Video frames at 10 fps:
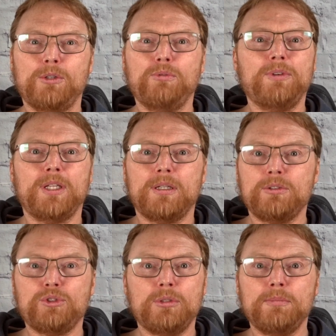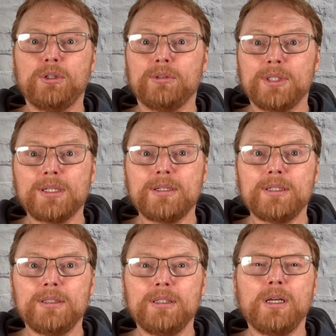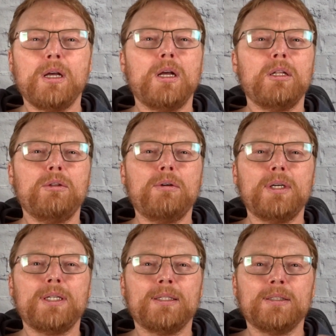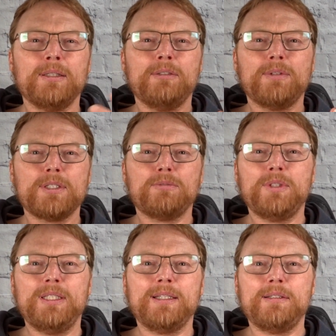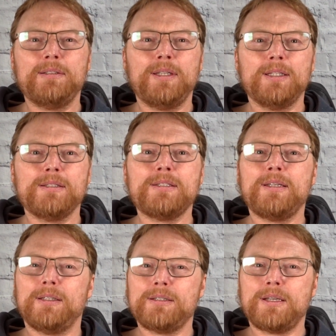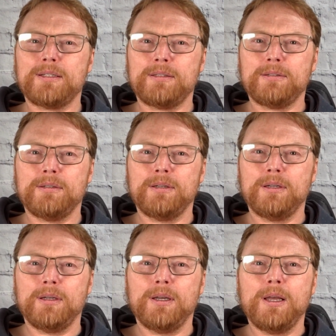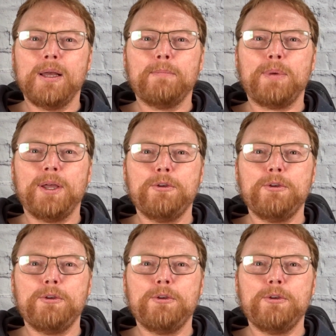du weder stimmende Kontaktdaten noch einen anderen Hinweis auf die Identität des Täters hast. Bei